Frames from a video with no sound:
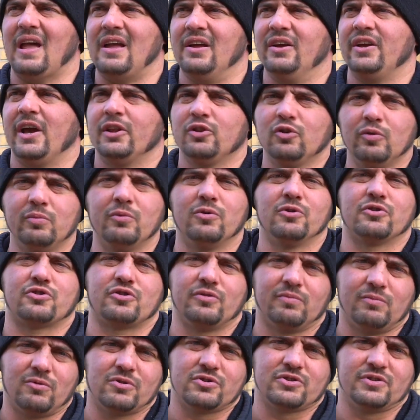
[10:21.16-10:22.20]
Я думаю,
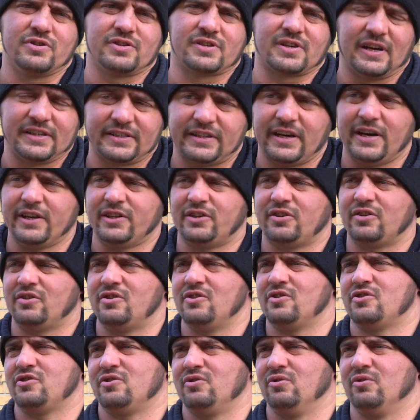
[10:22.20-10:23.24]
что можно сказать,
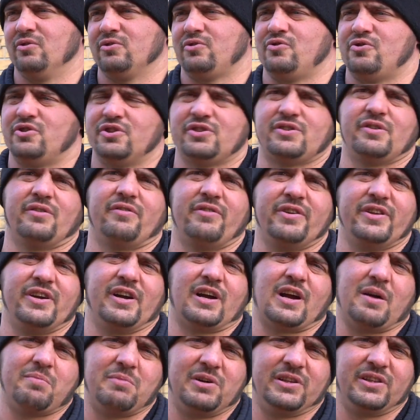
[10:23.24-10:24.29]
что существование
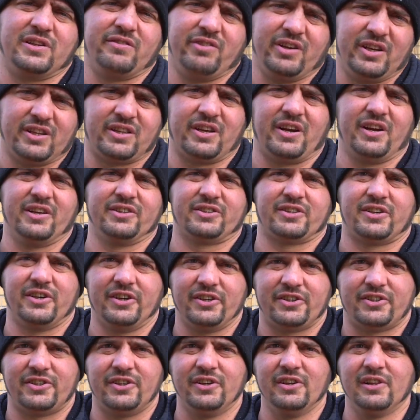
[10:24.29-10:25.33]
команды
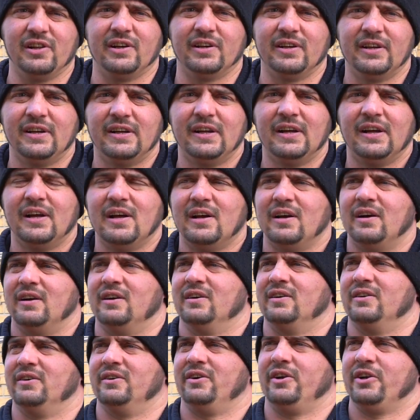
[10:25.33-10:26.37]
«Вегетарианская сила»
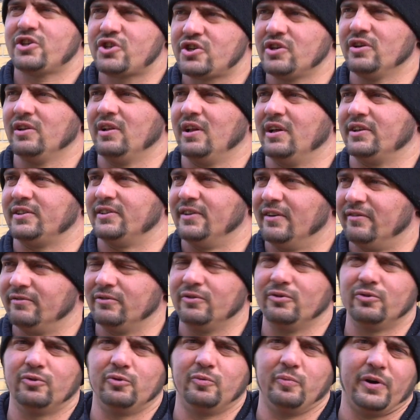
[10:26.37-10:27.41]
а, решило
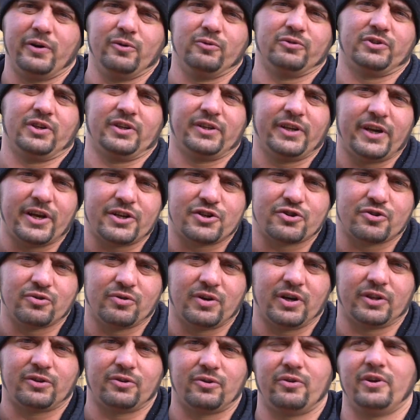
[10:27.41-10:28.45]
основную мою задачу,
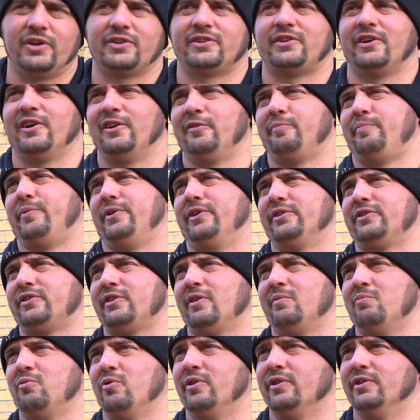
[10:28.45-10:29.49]
которую я ставил перед
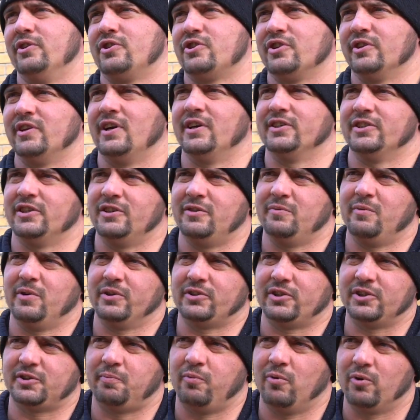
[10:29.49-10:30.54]
собой, начиная
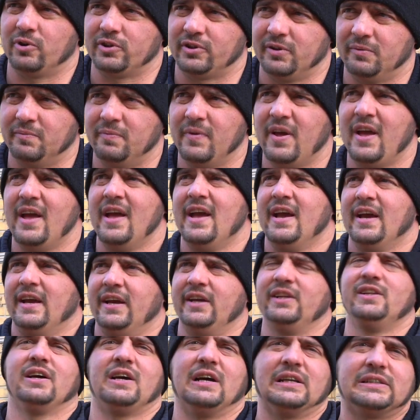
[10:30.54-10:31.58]
заниматься спортом,
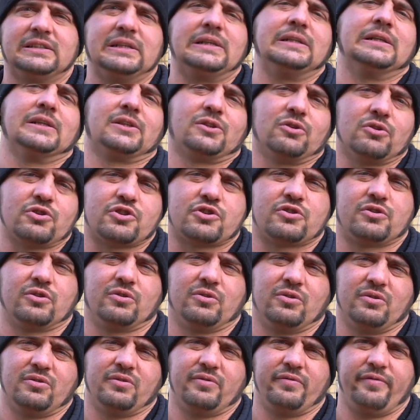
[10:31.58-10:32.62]
и доказало то,
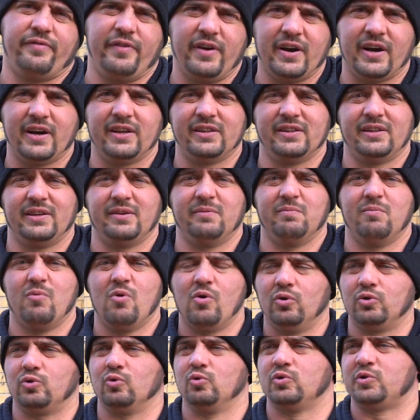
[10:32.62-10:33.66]
что веганы
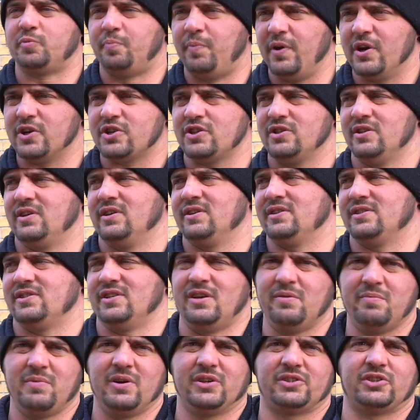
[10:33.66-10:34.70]
могут успешно
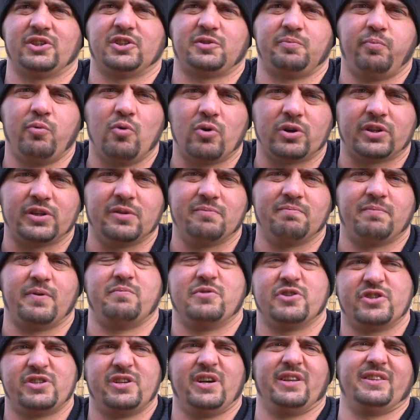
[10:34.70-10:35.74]
заниматься спортом,
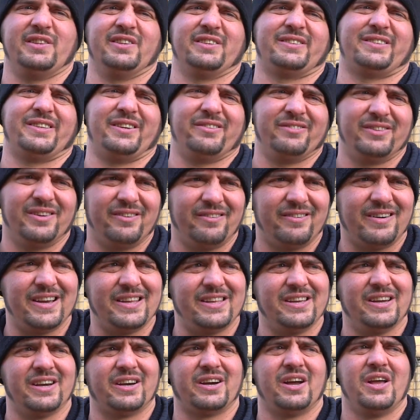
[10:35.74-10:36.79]
побеждать на
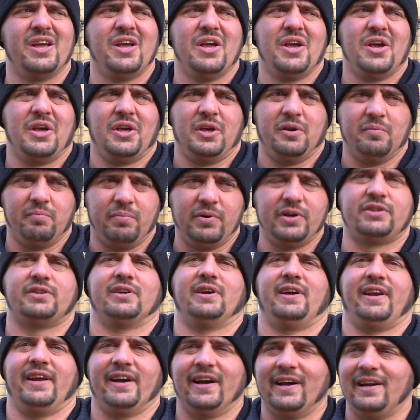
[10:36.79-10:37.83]
соревнованиях и быть
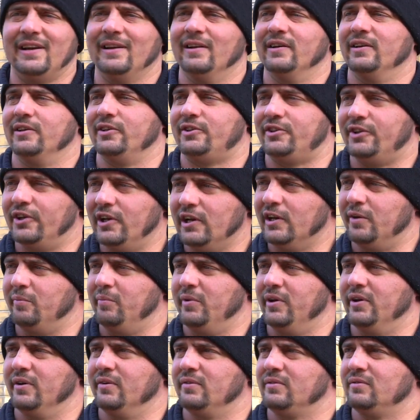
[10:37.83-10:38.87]
реально
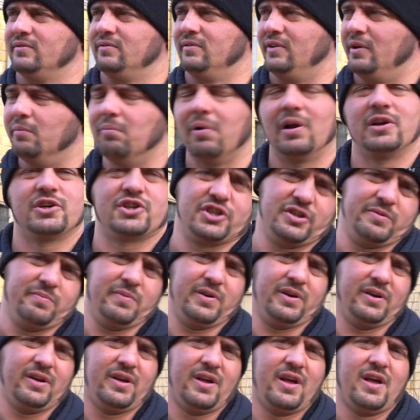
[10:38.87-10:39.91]
сильными и
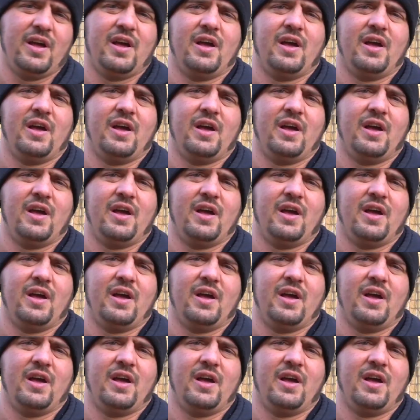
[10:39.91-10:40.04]
большими.